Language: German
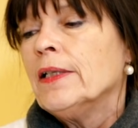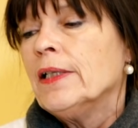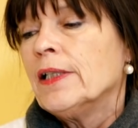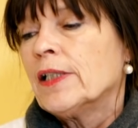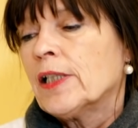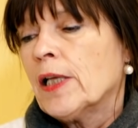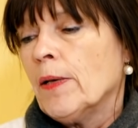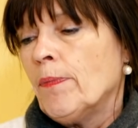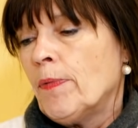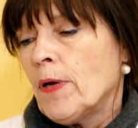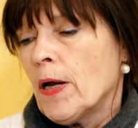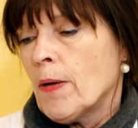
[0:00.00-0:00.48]

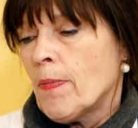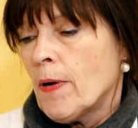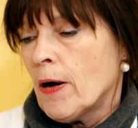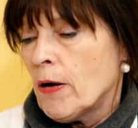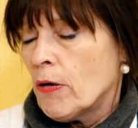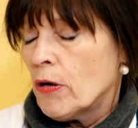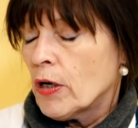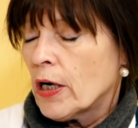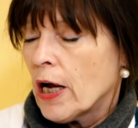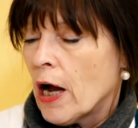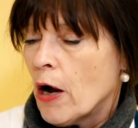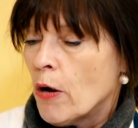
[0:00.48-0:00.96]
Es gibt
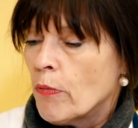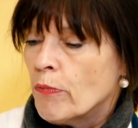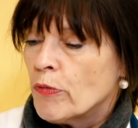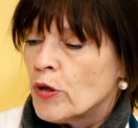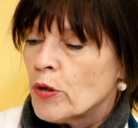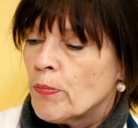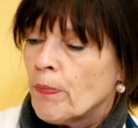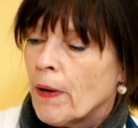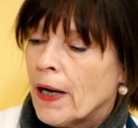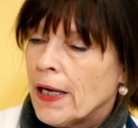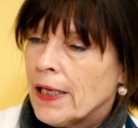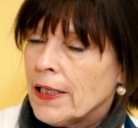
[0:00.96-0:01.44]
aber auch
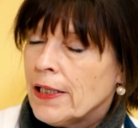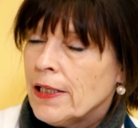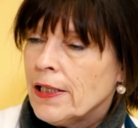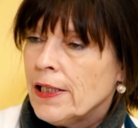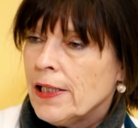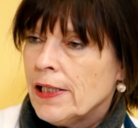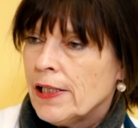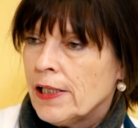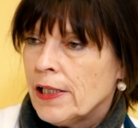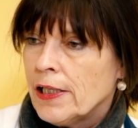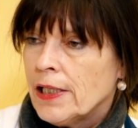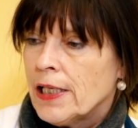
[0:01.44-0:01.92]

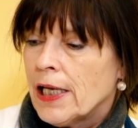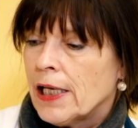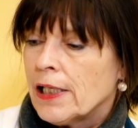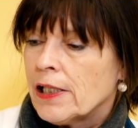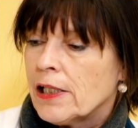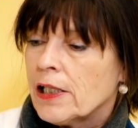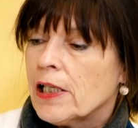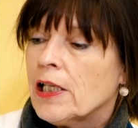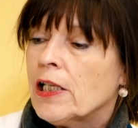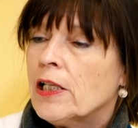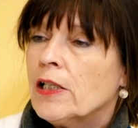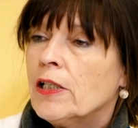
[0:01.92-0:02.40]
Gaumenspalten, die sind
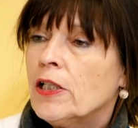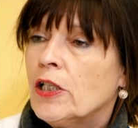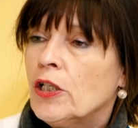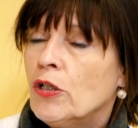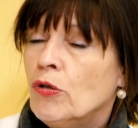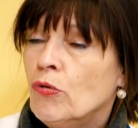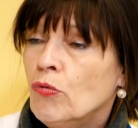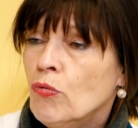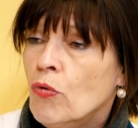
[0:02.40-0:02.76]
tatsächlich